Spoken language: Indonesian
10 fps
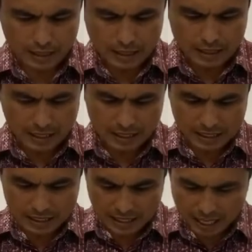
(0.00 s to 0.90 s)
Jadi
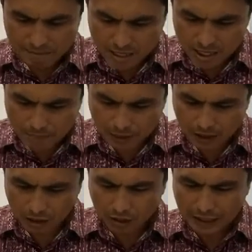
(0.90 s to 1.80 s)
sama
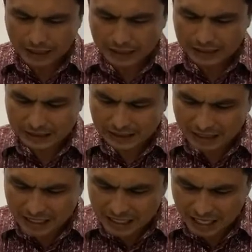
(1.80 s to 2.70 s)
seperti oleh
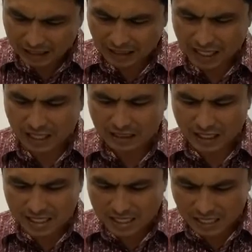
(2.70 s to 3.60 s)
ketidaktaatan
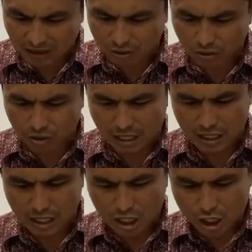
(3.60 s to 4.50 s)
satu orang,